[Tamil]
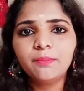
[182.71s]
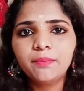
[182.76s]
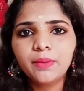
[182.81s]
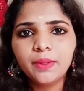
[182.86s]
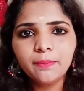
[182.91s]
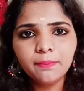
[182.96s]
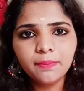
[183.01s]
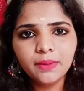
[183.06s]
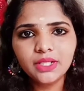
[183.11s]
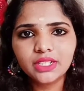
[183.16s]
ஏன்னா
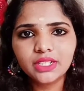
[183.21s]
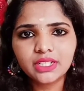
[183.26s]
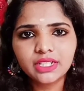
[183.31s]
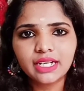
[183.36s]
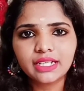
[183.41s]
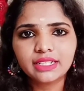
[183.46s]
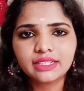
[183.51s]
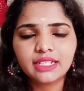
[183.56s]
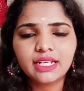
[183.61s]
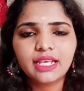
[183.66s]
பிம்பிள்
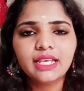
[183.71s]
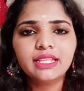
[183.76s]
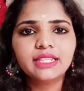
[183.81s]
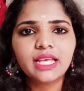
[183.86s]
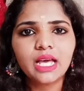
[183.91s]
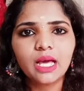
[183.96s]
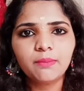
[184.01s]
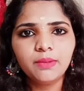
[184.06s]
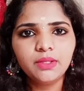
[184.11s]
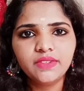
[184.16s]
இருக்க இடத்துல
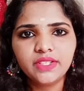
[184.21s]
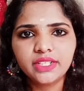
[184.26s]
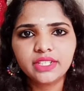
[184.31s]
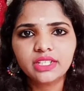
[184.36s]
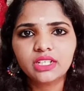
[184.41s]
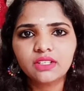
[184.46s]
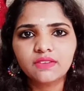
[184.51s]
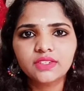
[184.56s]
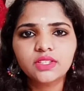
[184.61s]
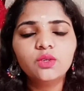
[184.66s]
இந்த ஆப்பிள்
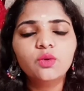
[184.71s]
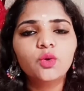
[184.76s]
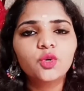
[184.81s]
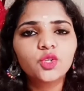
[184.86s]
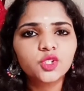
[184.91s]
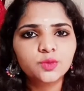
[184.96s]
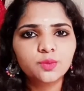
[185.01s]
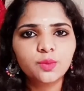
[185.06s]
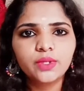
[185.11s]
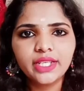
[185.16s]
வினிகர்ல வந்து
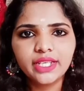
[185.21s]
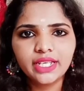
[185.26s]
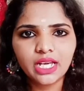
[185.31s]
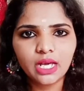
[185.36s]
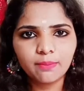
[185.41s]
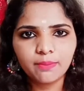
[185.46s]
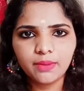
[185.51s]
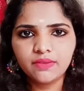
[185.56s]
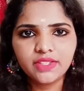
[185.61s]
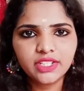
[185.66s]
ஒரு ஸ்பூன்
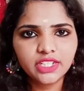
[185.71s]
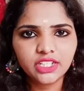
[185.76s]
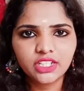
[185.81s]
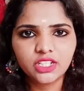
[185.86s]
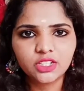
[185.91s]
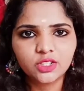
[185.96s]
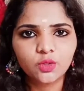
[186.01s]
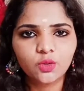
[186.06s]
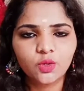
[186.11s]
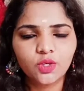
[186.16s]
நீங்க ஆப்பிள்
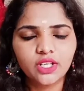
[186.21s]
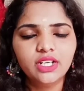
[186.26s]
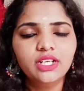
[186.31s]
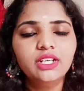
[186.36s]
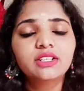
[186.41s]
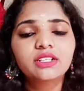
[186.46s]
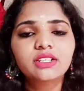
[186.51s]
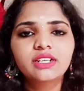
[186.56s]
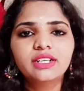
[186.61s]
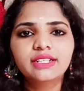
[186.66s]
வினிகர் எடுத்துக்கோங்க
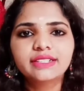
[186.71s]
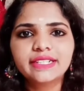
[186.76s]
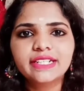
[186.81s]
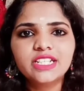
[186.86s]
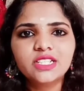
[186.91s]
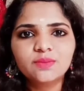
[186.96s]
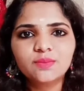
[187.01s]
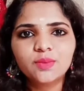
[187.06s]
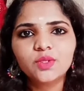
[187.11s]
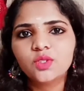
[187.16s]

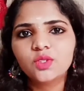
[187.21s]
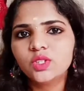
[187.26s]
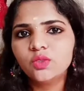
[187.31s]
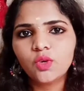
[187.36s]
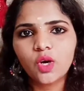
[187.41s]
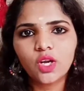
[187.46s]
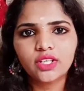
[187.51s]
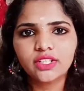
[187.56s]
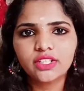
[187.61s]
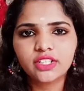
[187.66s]
ரெண்டு ஸ்பூன்
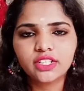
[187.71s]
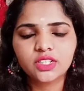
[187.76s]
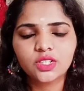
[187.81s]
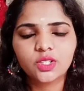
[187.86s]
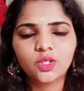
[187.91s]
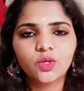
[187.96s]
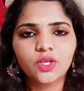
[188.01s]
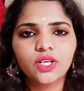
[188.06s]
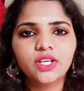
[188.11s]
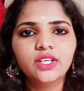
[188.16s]
வந்து வாட்டர்
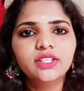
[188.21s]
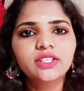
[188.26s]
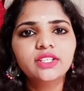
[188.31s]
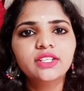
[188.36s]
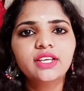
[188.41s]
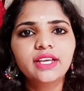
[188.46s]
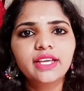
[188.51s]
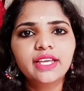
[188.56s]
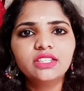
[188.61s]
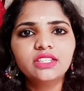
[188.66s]
எடுத்துக்கோங்க
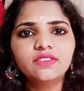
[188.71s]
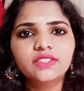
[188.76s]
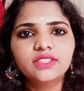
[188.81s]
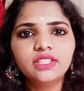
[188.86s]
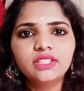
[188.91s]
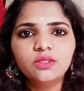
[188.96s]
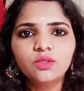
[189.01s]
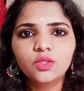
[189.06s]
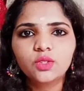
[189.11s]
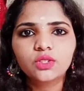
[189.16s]
இது
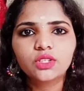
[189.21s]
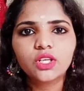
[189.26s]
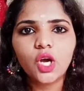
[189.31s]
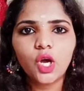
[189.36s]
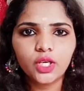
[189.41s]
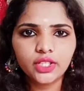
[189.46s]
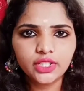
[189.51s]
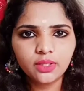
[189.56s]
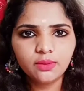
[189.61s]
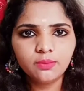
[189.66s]
வந்து ஒரு
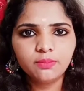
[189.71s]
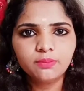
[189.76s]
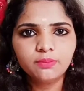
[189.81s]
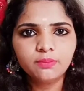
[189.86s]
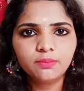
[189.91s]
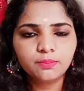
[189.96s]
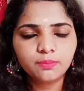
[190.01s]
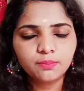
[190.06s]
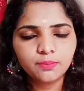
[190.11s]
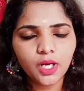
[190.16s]
காட்டன்
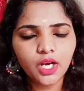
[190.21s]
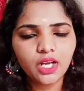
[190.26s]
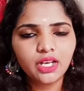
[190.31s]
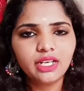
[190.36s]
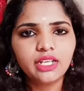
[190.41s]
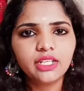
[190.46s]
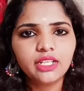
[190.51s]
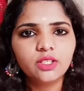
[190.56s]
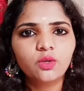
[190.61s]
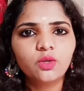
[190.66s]

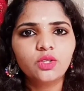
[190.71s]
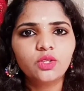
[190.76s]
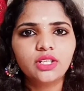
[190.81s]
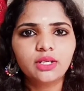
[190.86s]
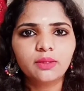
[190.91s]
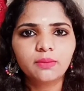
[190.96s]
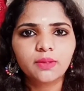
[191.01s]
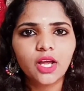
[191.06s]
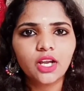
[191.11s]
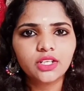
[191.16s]
பால்லையோ
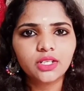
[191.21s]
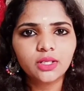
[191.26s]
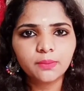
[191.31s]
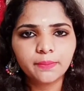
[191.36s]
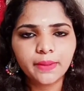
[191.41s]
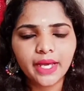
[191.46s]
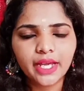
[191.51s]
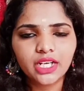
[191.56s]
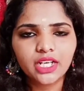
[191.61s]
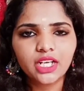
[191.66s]
இல்ல
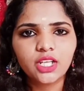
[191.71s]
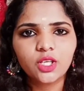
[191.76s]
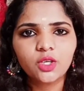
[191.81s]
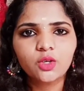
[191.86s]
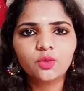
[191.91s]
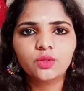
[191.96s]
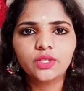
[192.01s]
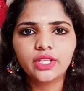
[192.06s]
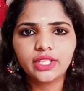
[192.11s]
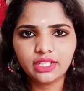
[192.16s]
காட்டன்
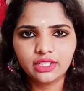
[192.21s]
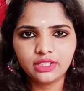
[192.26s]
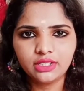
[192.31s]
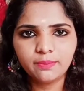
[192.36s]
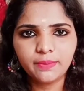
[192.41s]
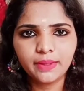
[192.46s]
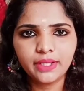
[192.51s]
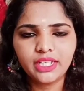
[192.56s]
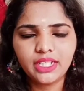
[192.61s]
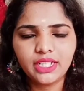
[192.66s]
பேர்லயோ நீங்க
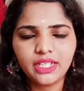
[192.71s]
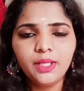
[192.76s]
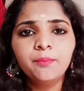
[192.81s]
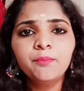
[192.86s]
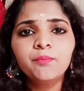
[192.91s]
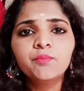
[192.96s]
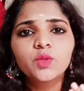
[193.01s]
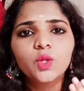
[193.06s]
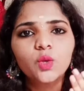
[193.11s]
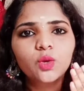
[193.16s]
இது பண்ணி
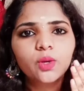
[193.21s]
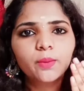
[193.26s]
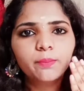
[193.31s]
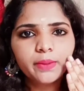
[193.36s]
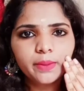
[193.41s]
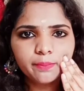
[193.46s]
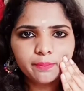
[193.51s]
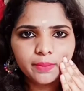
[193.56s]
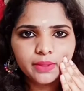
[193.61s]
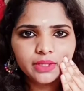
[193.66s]
உங்க
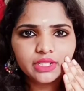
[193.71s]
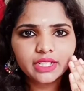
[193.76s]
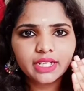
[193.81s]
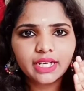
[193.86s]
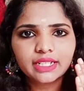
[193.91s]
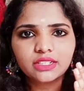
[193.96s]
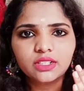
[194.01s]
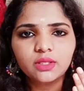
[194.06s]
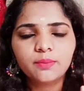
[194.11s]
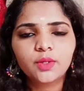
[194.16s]
பிம்பிள்
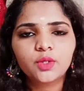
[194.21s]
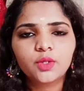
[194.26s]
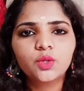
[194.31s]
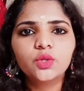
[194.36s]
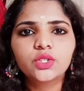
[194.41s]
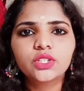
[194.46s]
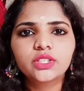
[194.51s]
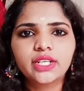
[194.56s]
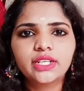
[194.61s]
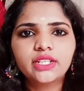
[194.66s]
இருக்க இடத்துல
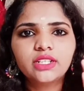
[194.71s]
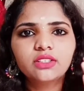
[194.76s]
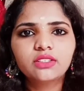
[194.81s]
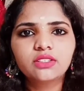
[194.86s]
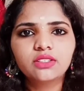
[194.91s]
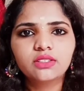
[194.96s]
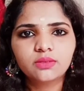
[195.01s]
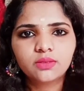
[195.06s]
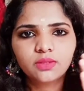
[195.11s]
மட்டும் ஒரு ரெண்டு